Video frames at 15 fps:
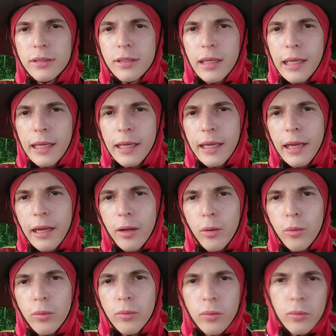é,
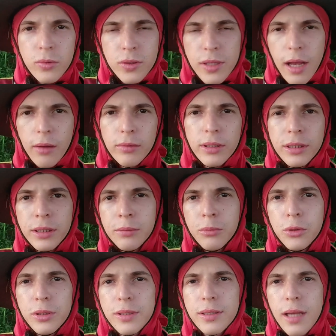com, com, sal, deixa
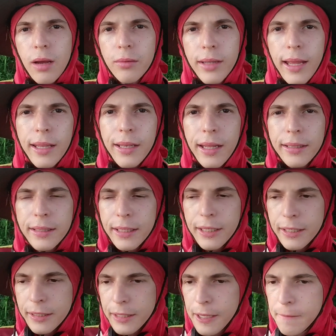muito sal na, na
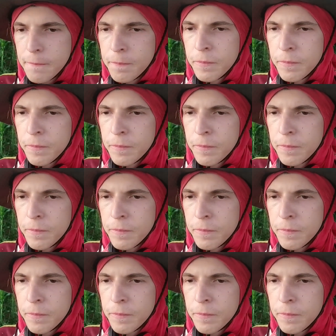terra, né?